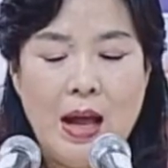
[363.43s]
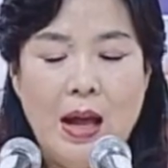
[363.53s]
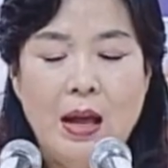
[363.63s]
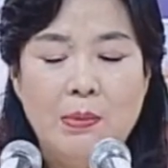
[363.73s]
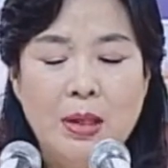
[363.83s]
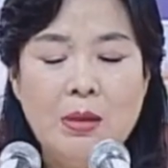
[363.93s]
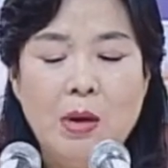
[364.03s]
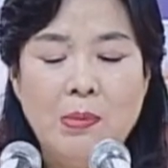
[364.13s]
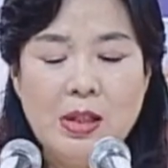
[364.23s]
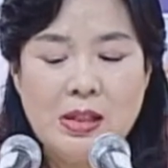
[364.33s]
믿음
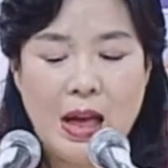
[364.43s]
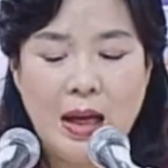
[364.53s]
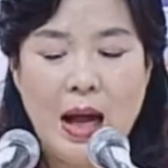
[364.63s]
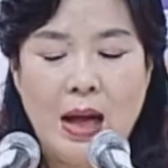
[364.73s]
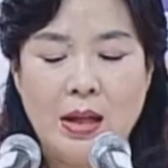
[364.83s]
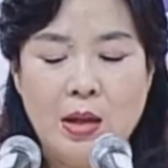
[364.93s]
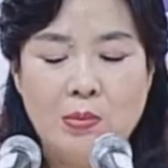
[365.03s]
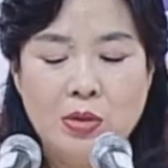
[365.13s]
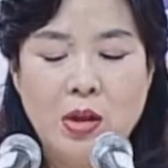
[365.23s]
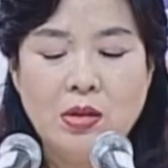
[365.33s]
없는 생각,
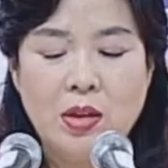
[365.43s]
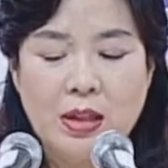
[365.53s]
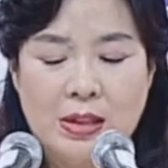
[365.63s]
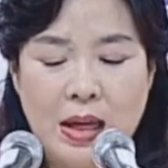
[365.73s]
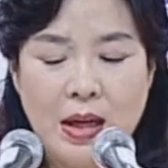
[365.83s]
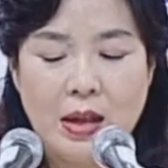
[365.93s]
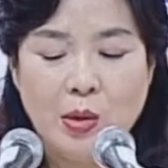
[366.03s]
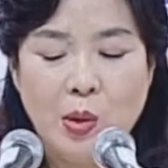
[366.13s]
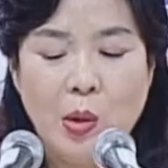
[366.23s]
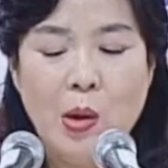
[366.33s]
부정적인
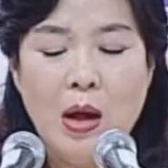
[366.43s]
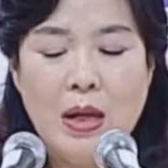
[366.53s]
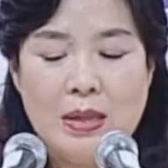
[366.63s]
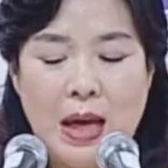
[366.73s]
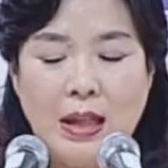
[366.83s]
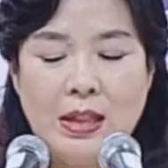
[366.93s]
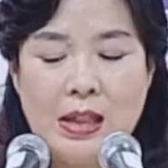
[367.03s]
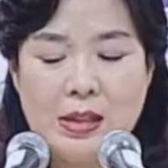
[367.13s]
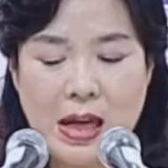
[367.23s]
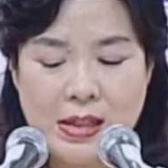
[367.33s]
생각도 자기
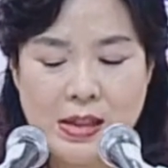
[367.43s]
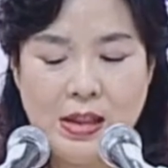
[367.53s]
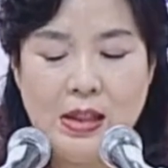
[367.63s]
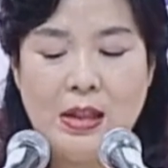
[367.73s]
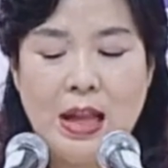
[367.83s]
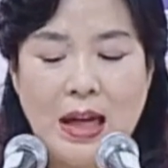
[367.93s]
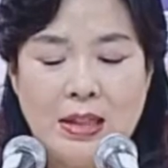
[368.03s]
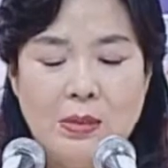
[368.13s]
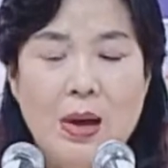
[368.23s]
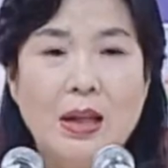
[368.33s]
자신을
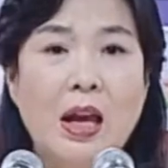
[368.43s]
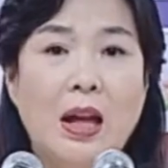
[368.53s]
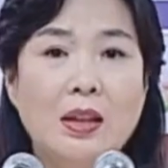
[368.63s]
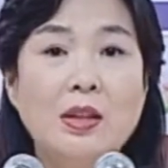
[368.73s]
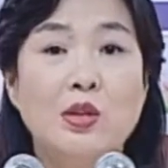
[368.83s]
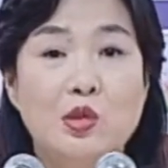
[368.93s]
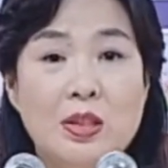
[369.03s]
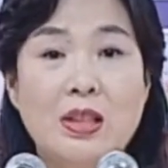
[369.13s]
낙심하게 하는 육신의